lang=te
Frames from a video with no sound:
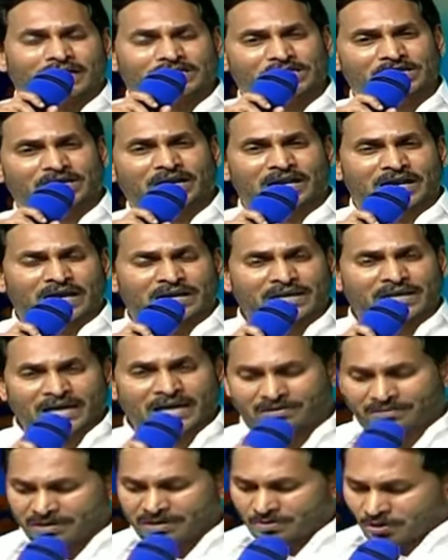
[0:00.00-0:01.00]
అక్షరాల
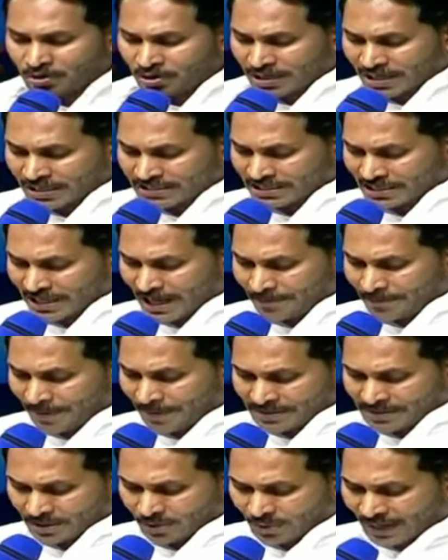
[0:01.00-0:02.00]
నలభై మూడు లక్షల
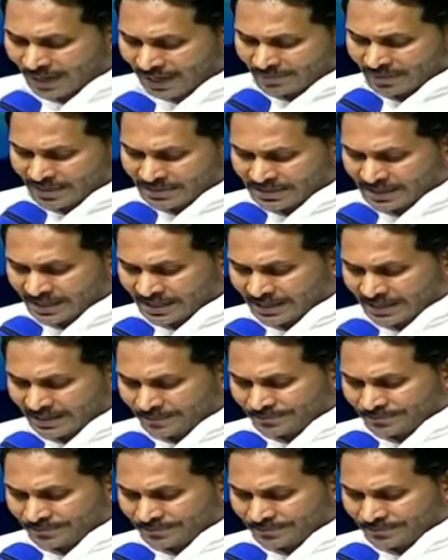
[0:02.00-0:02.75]
పదివేల మంది